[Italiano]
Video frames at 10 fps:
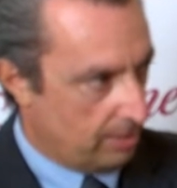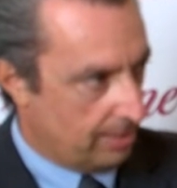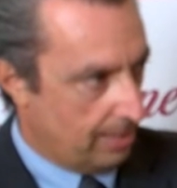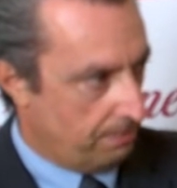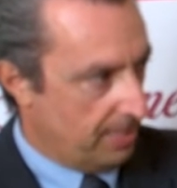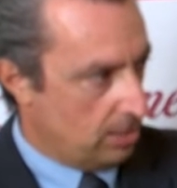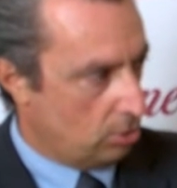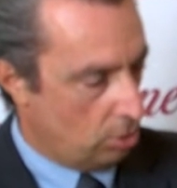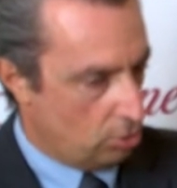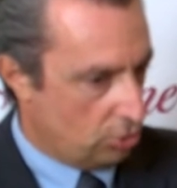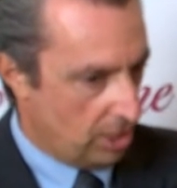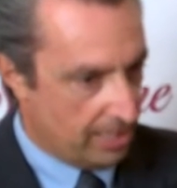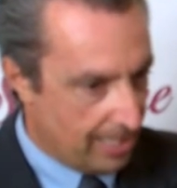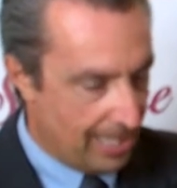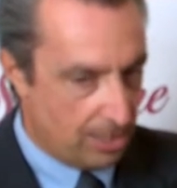quindi nel periodo
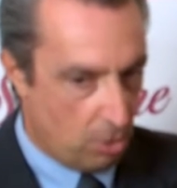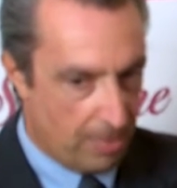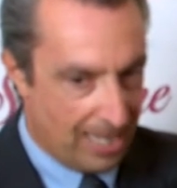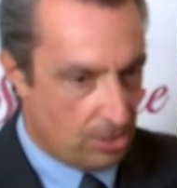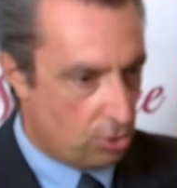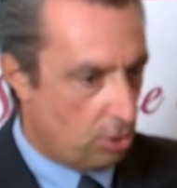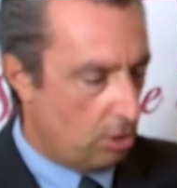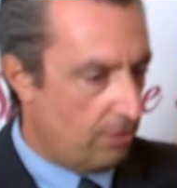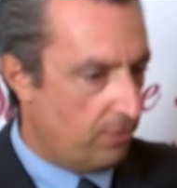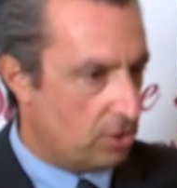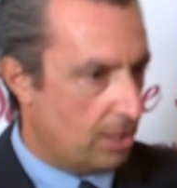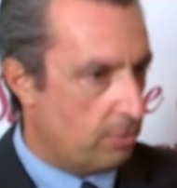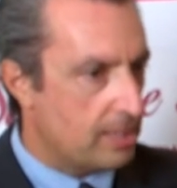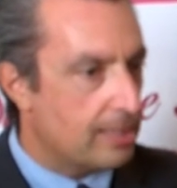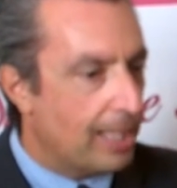gennaio-maggio, invece da
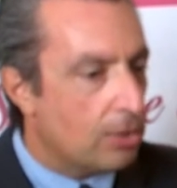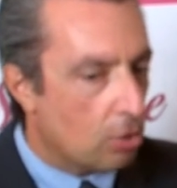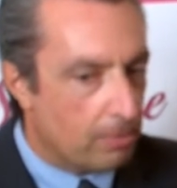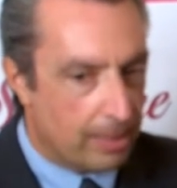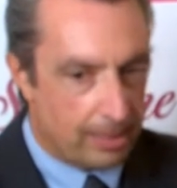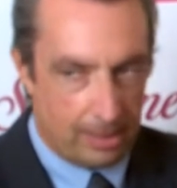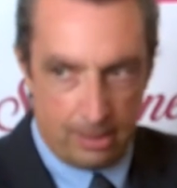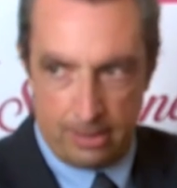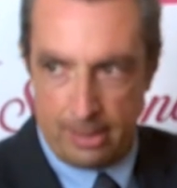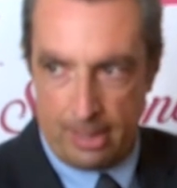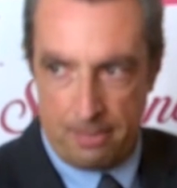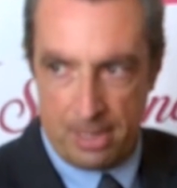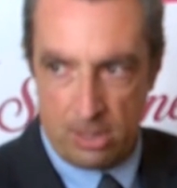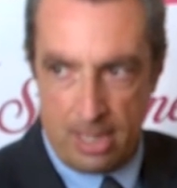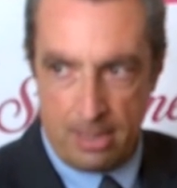quest'anno come nelle,
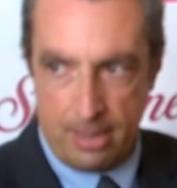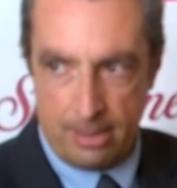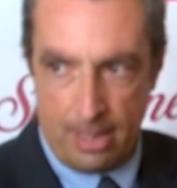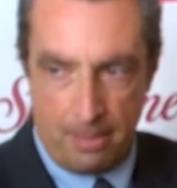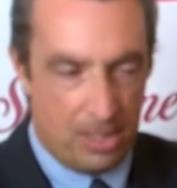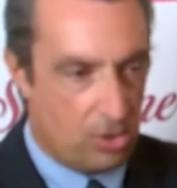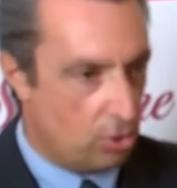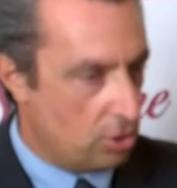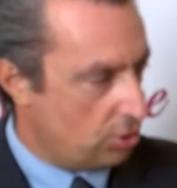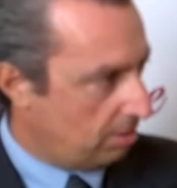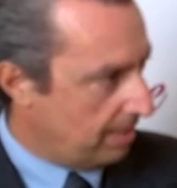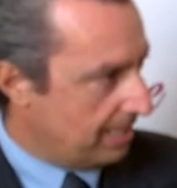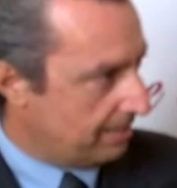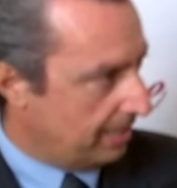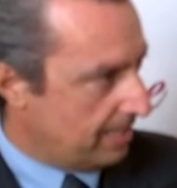nelle, maggiori città
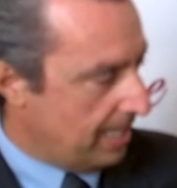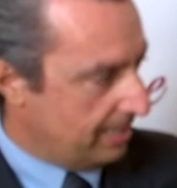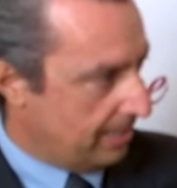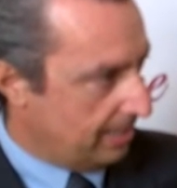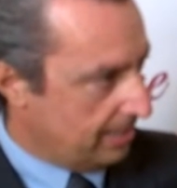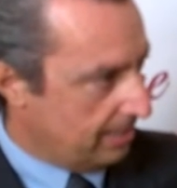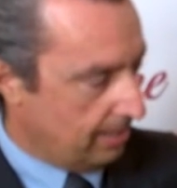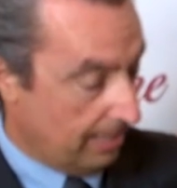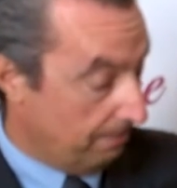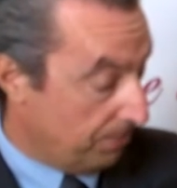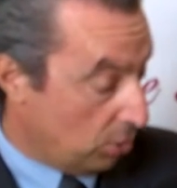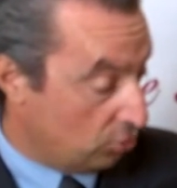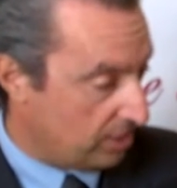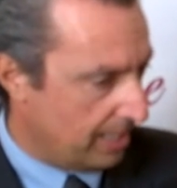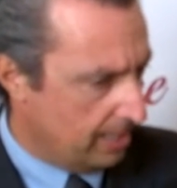italiane la, la,
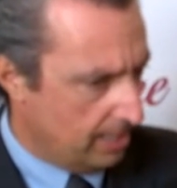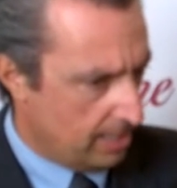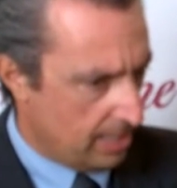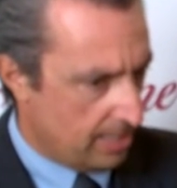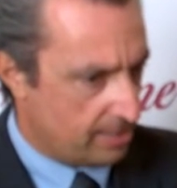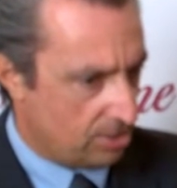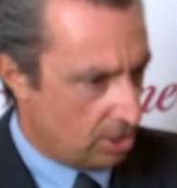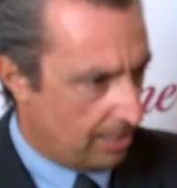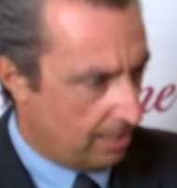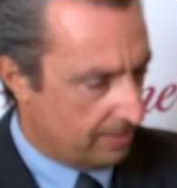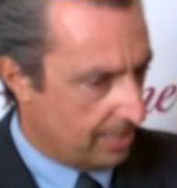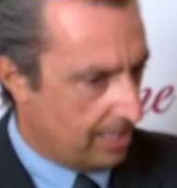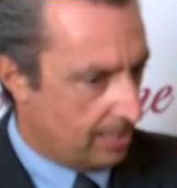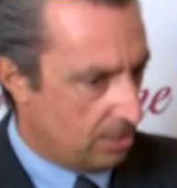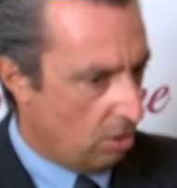prosa inizia già dalla
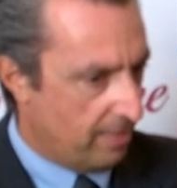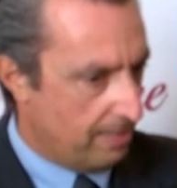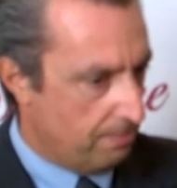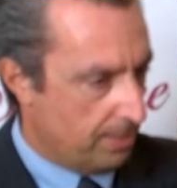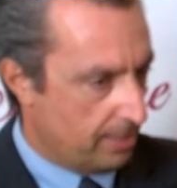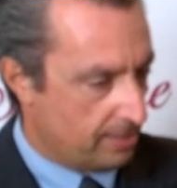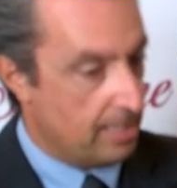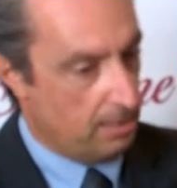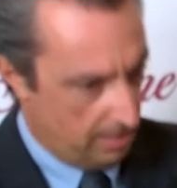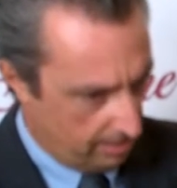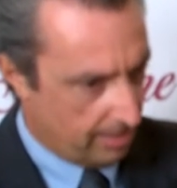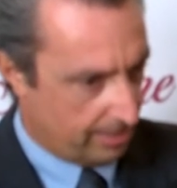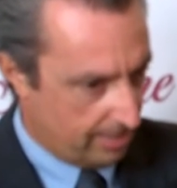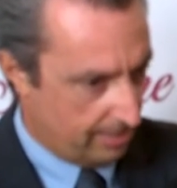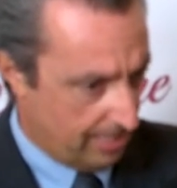metà di novembre, si
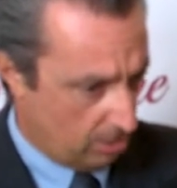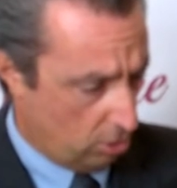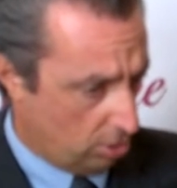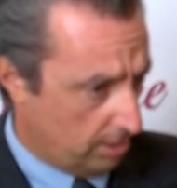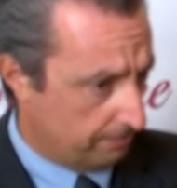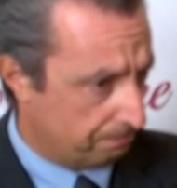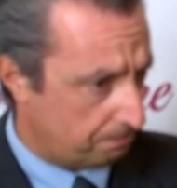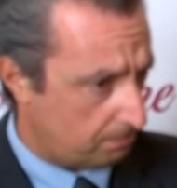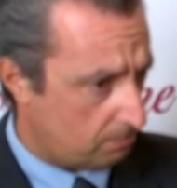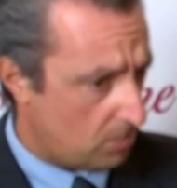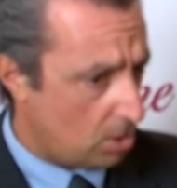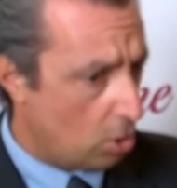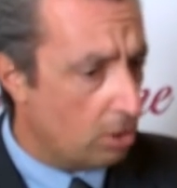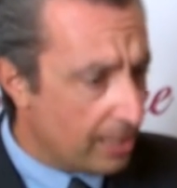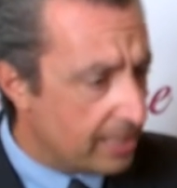intercalerà con,
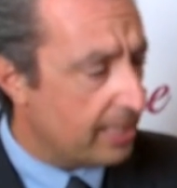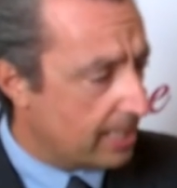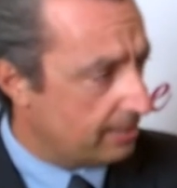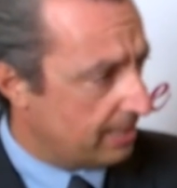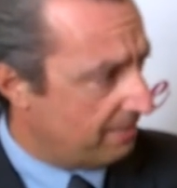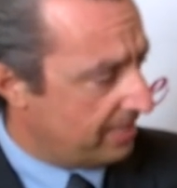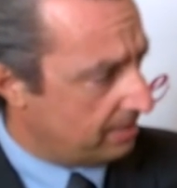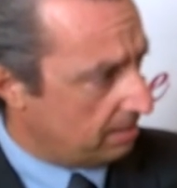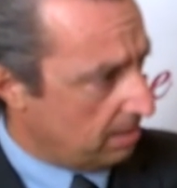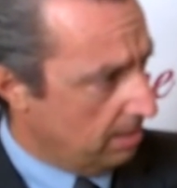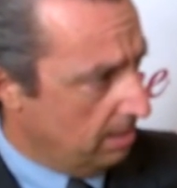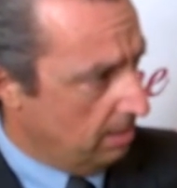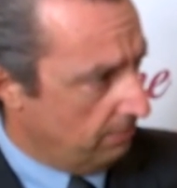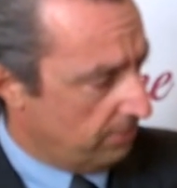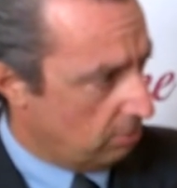con la lirica e andrà avanti
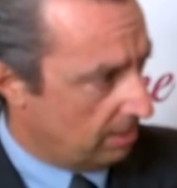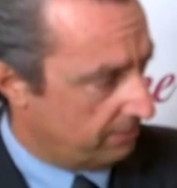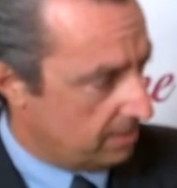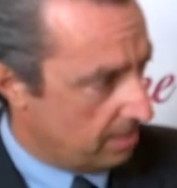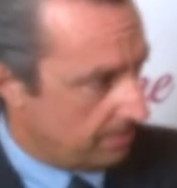fino alla fine di